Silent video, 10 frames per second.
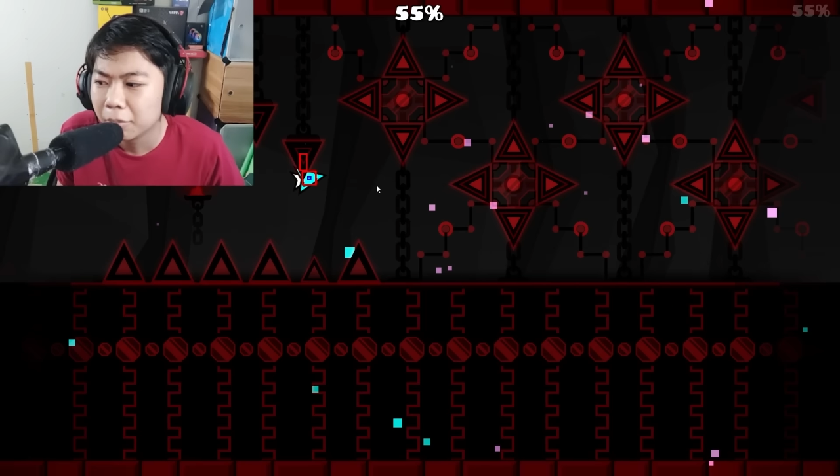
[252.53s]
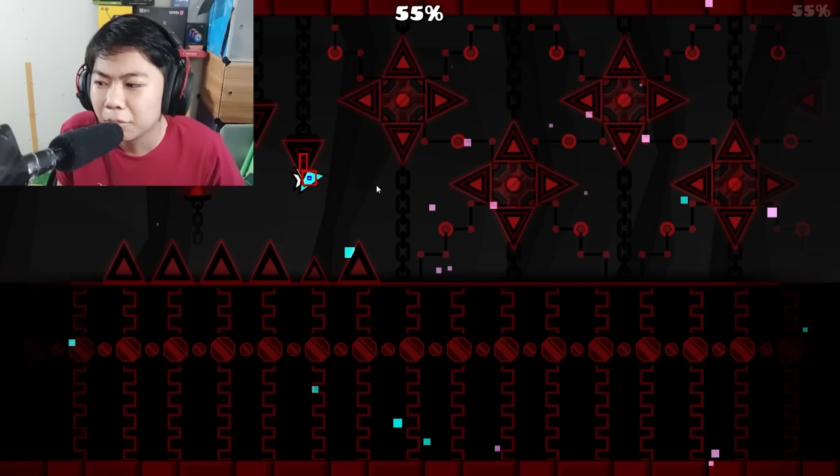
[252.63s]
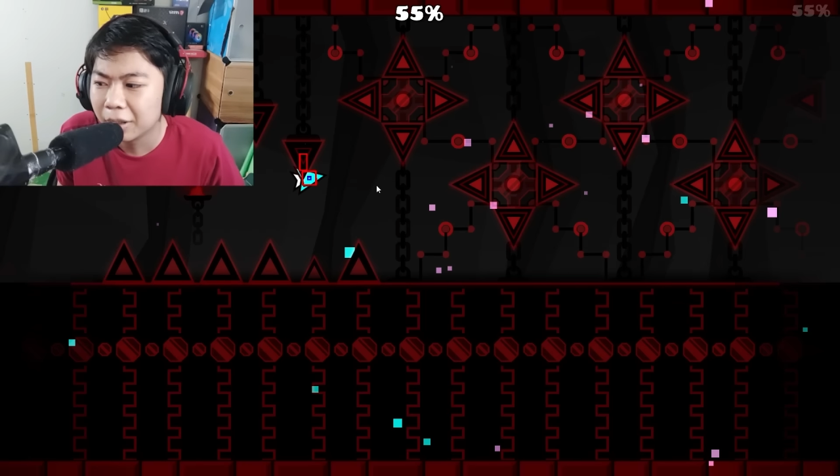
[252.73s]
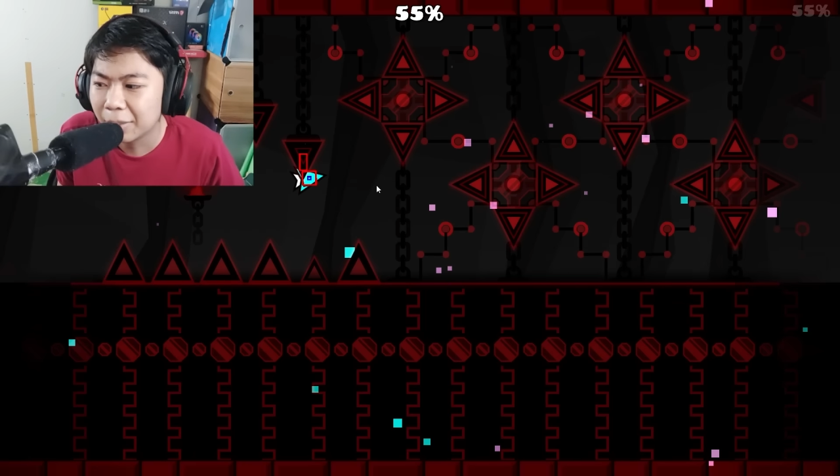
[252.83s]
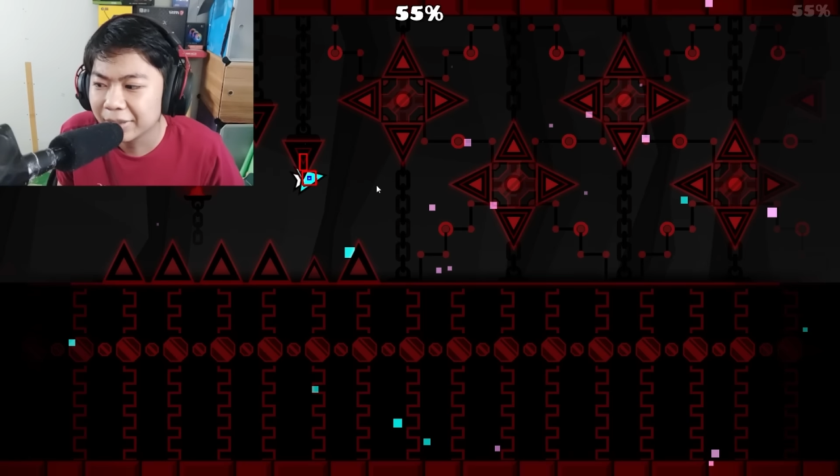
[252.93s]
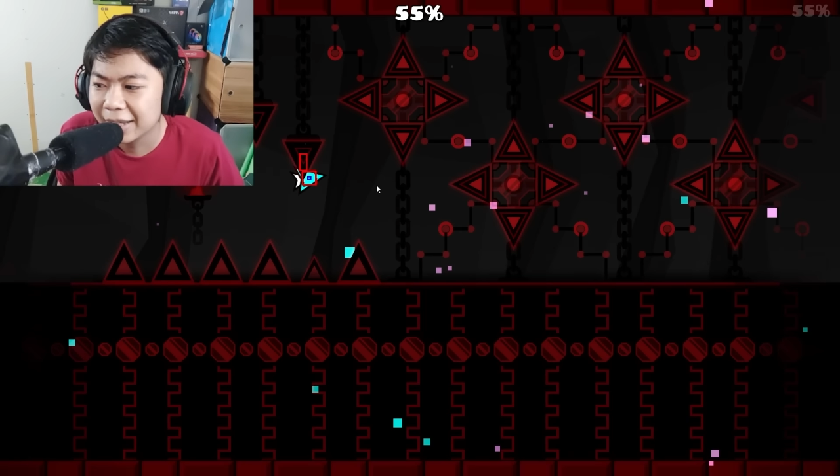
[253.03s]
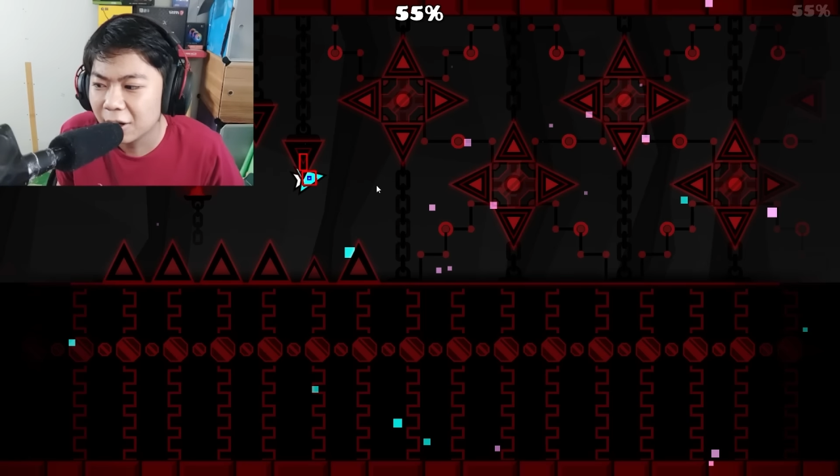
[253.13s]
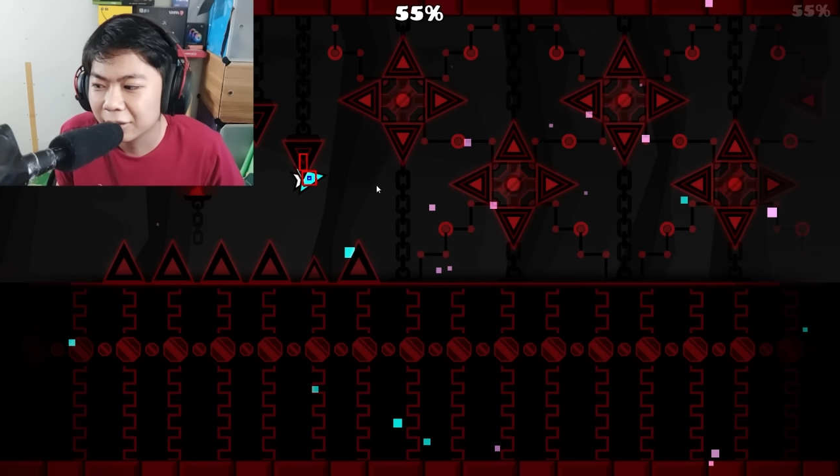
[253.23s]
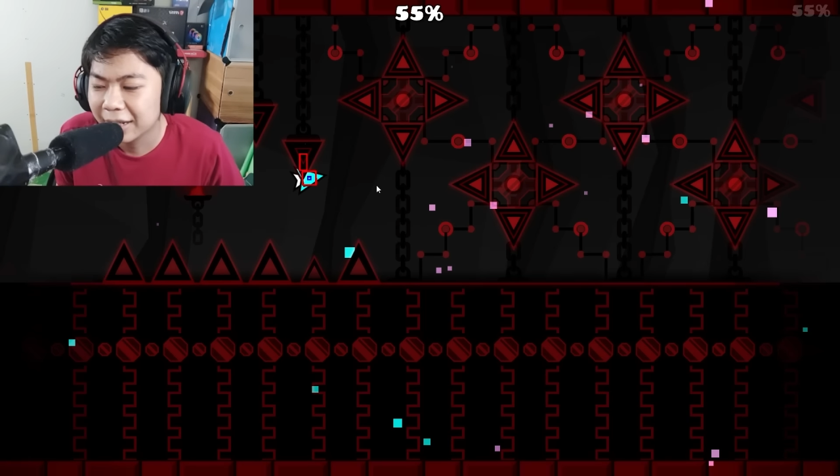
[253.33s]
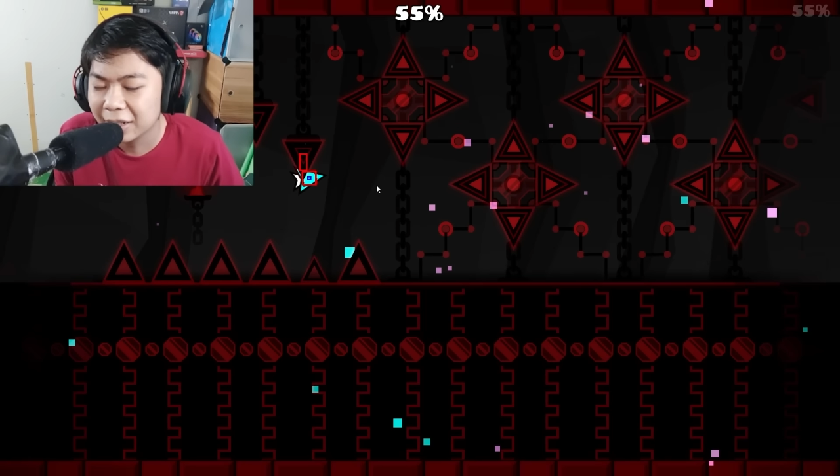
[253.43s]
mà thậm chí
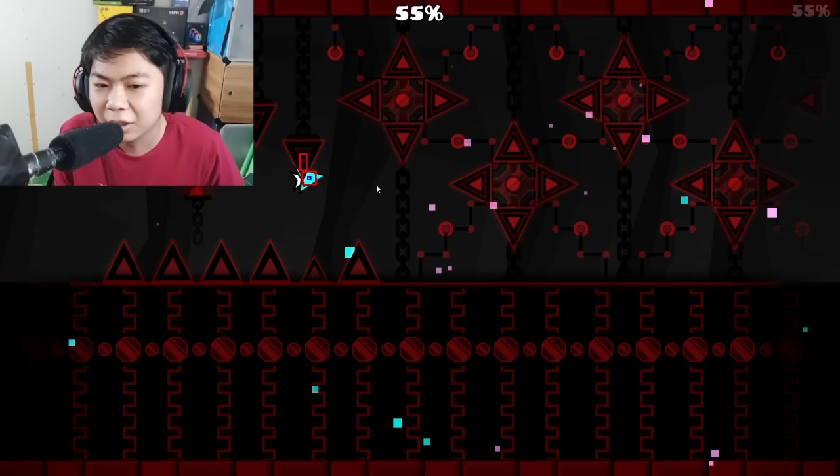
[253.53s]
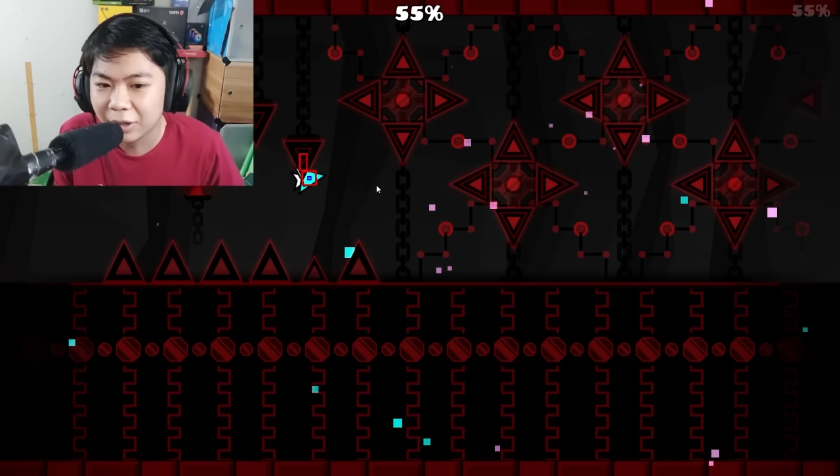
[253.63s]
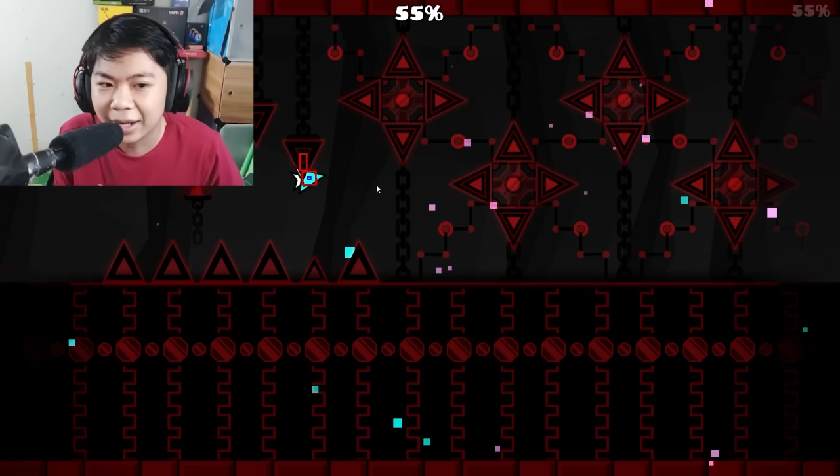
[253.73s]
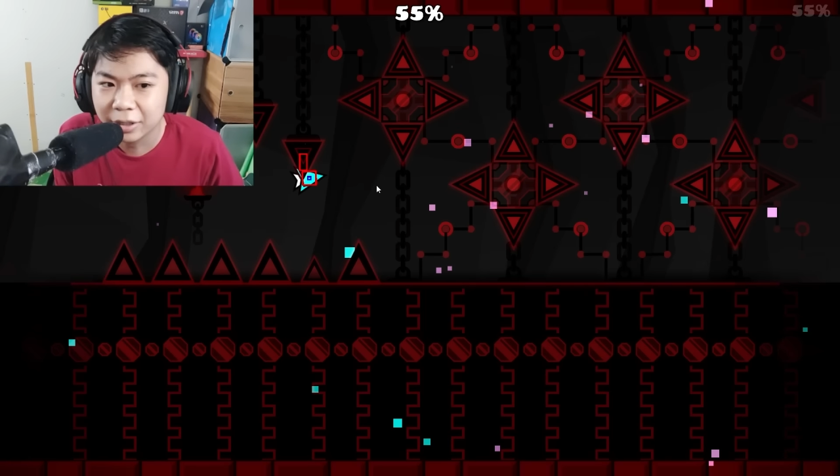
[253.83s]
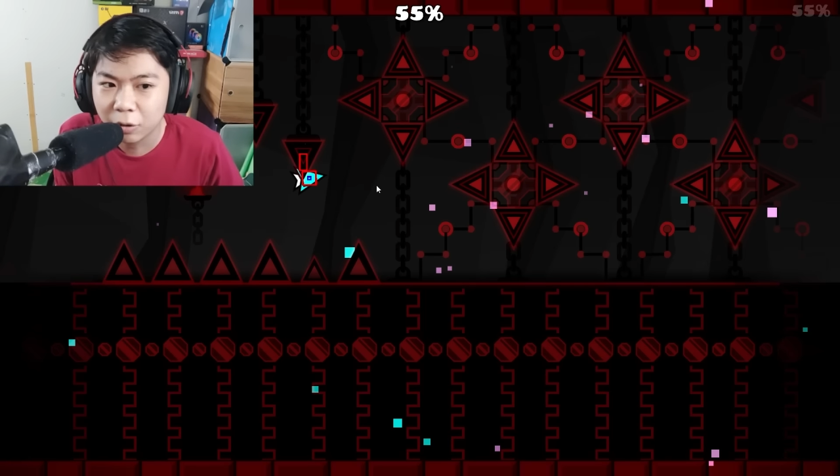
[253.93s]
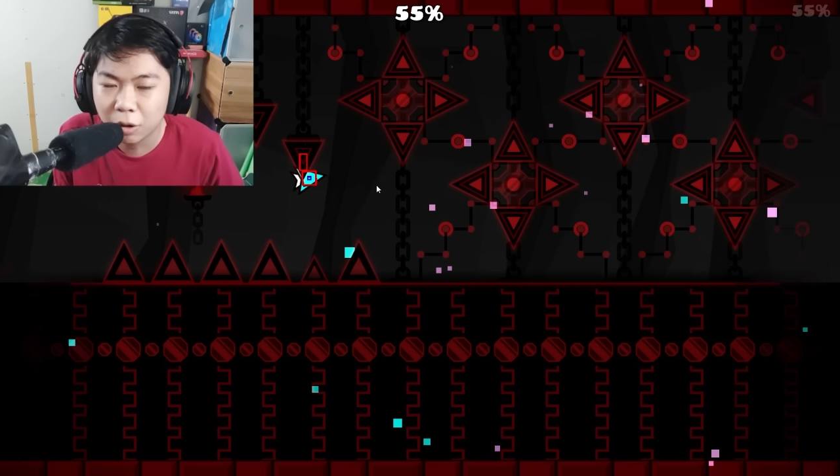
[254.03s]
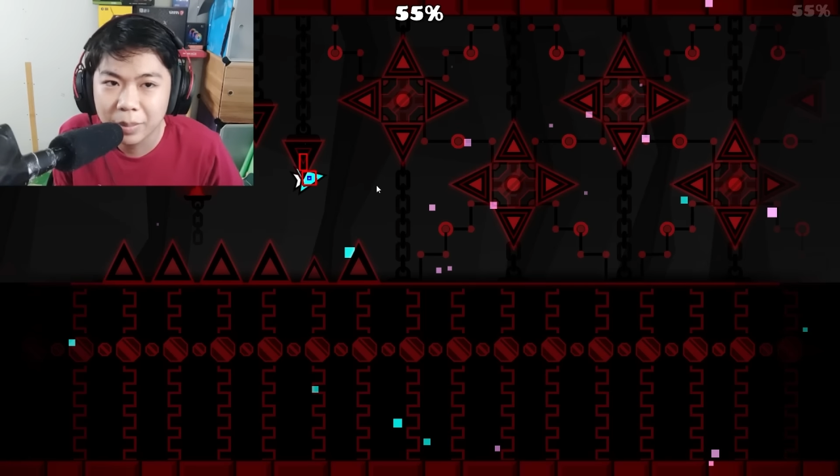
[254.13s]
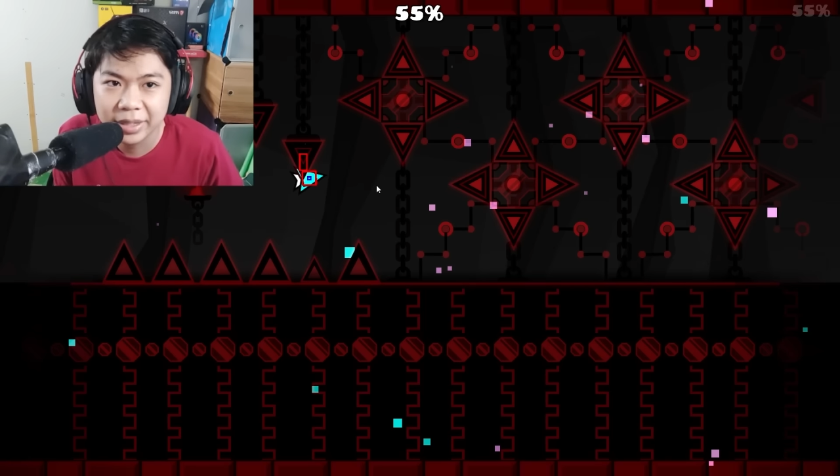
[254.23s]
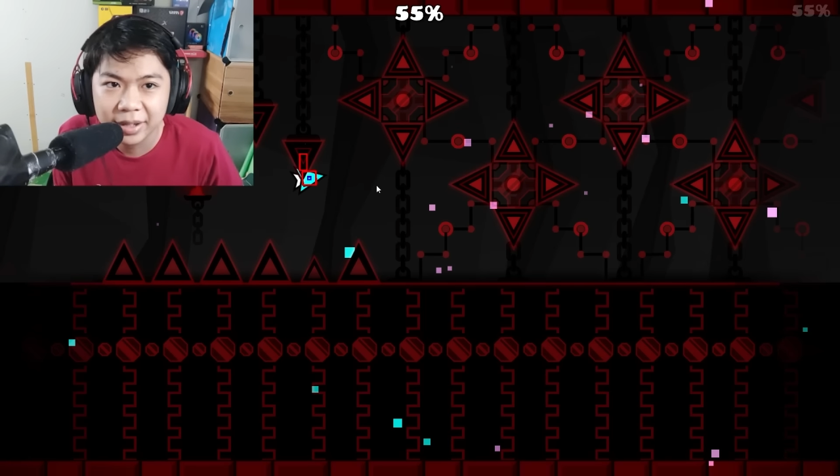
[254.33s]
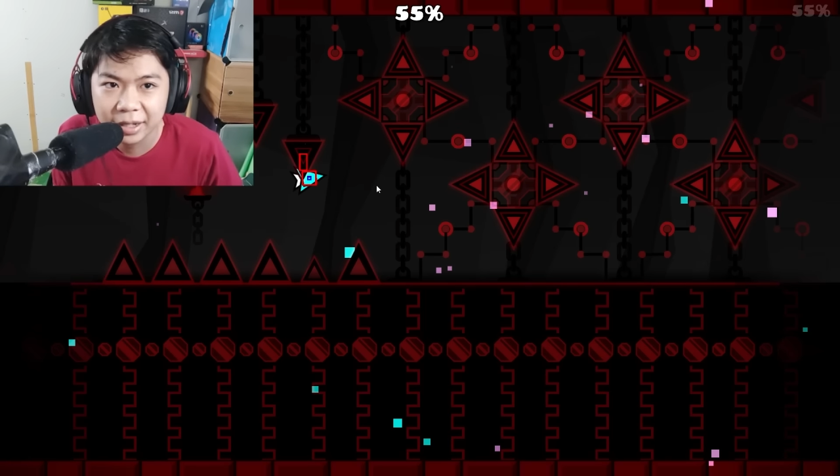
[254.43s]
còn đi đến được đoạn của
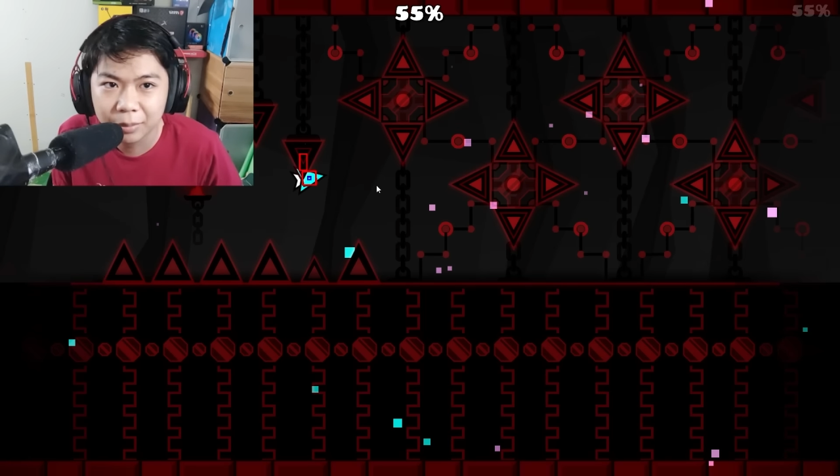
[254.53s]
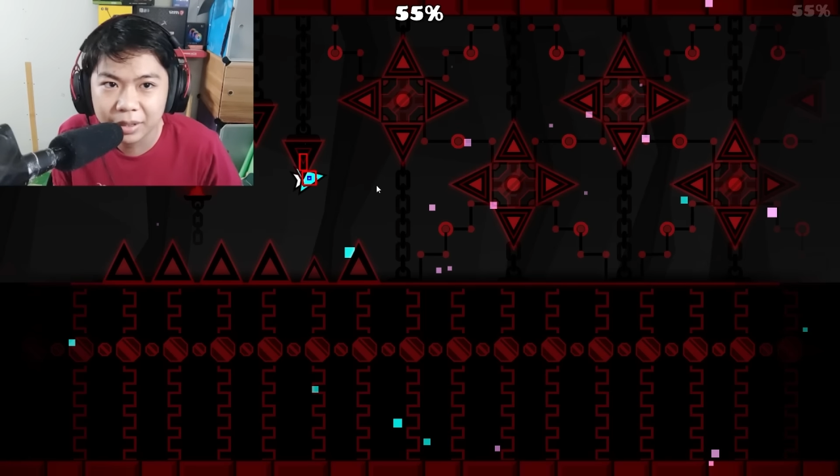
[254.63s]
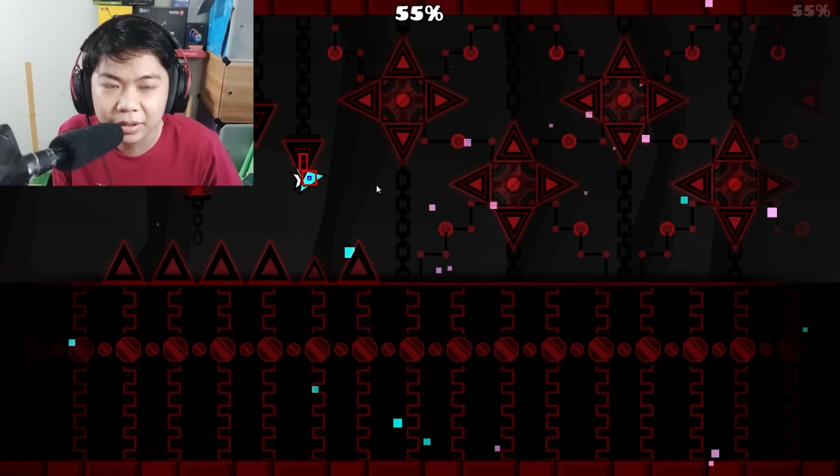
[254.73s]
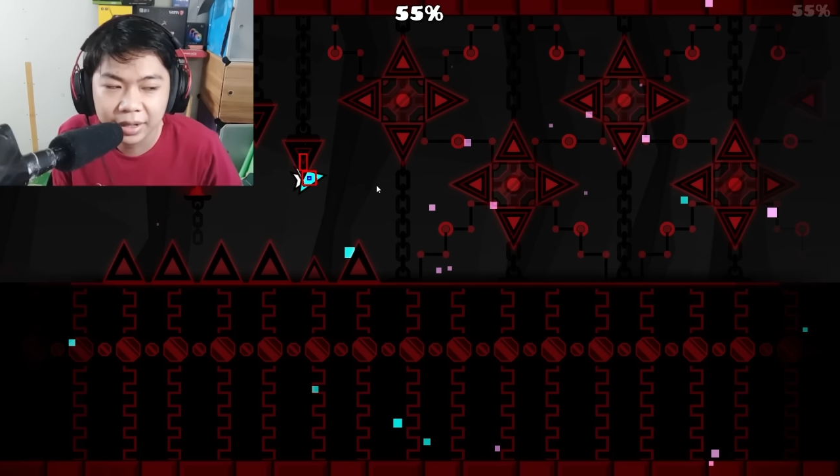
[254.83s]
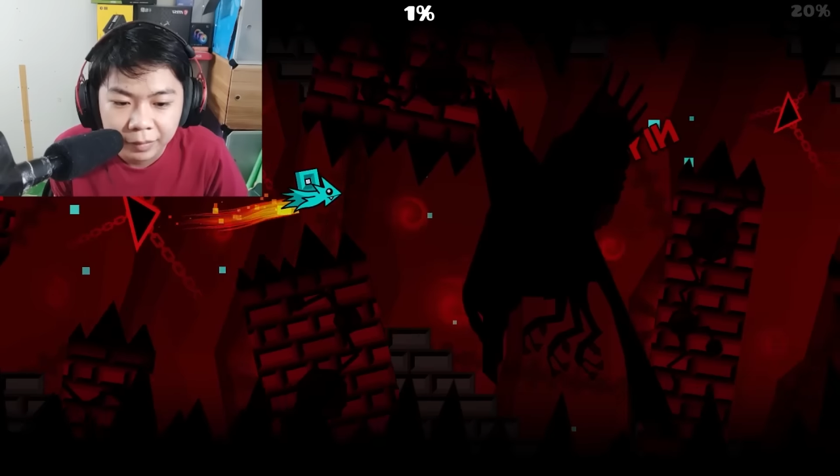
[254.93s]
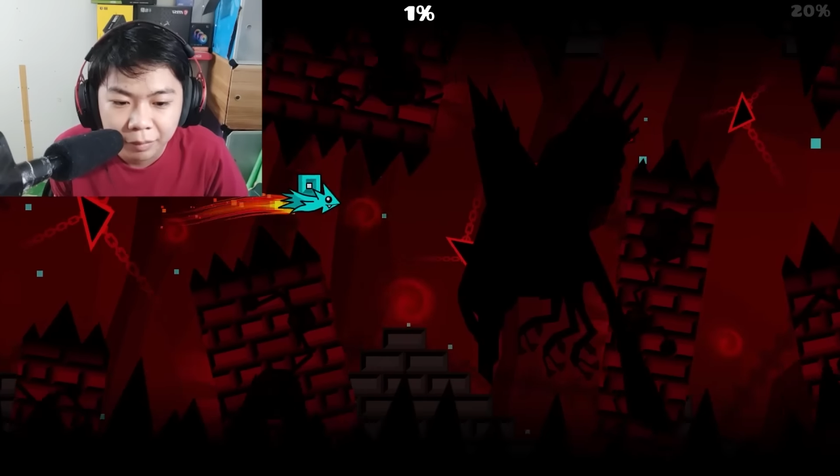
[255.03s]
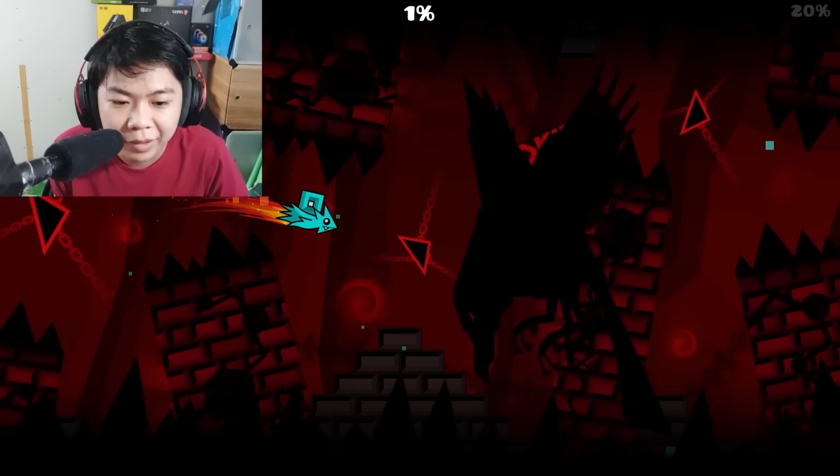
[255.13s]
Michigan đó mọi người ạ à.